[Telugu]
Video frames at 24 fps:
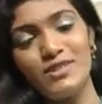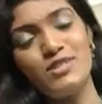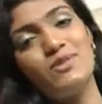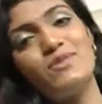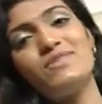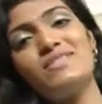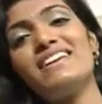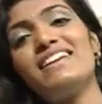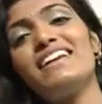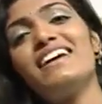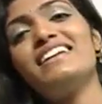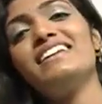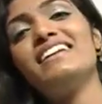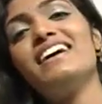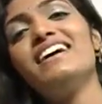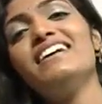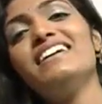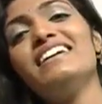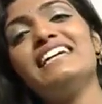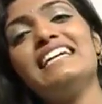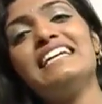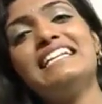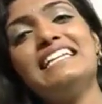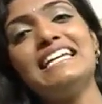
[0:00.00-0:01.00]
చూశారు కదా
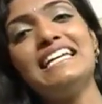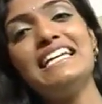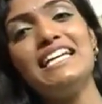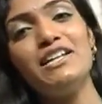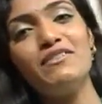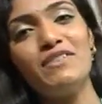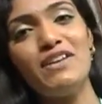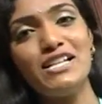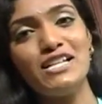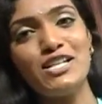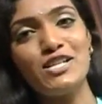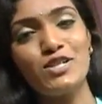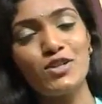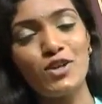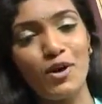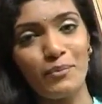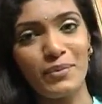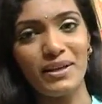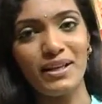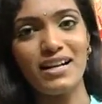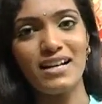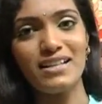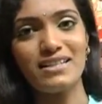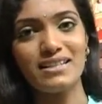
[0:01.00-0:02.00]
ఇది ఇవాళ
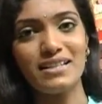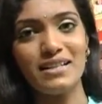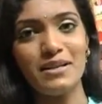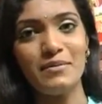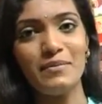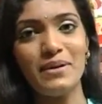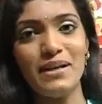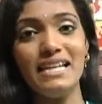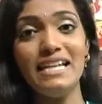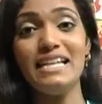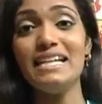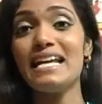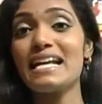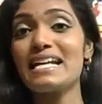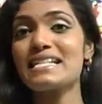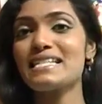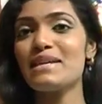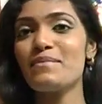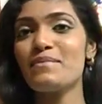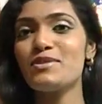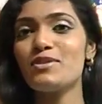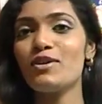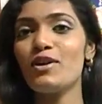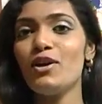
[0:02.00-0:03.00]
షాపింగ్ కార్ట్ మళ్ళీ
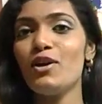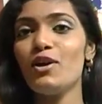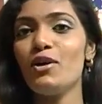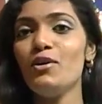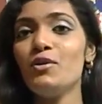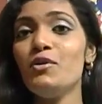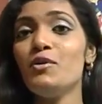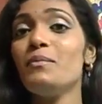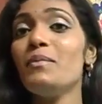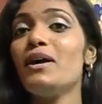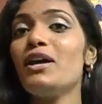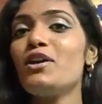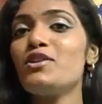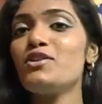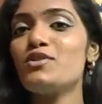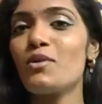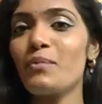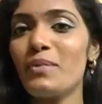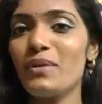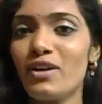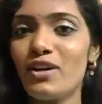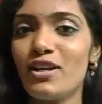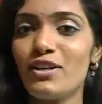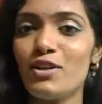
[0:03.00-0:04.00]
నెక్స్ట్ లో మరో
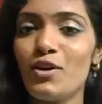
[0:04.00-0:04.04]
షాపింగ్